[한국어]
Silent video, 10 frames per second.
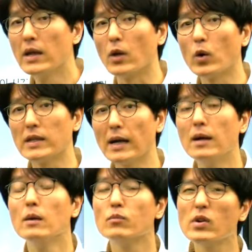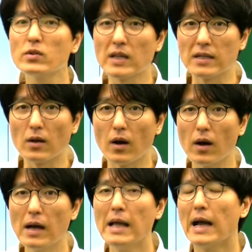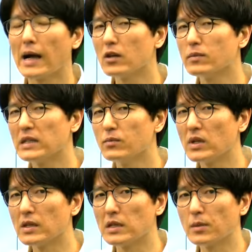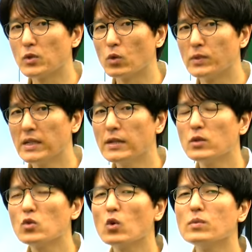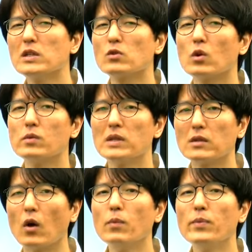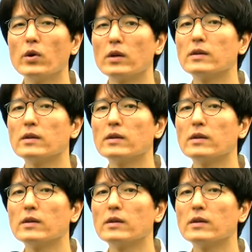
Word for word: 여기다 플러스해서 아까도 말씀드렸다시피 조금 일을 조금씩 조금씩 넓혀